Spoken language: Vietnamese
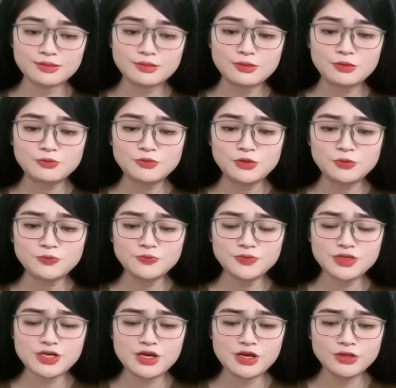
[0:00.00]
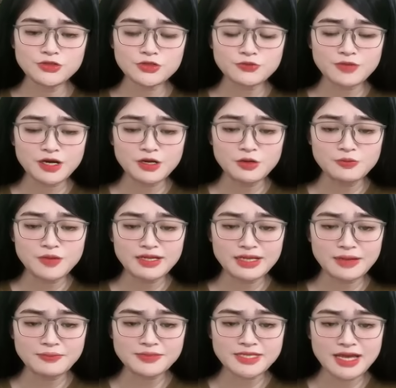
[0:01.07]
Đúng đúng, chúng ta không nên
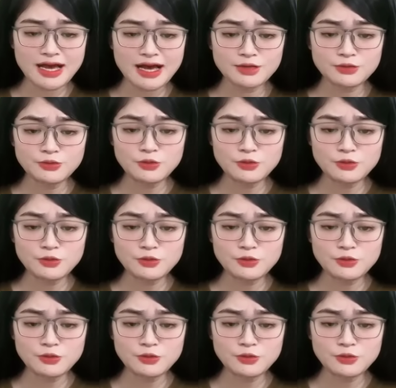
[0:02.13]
tham gia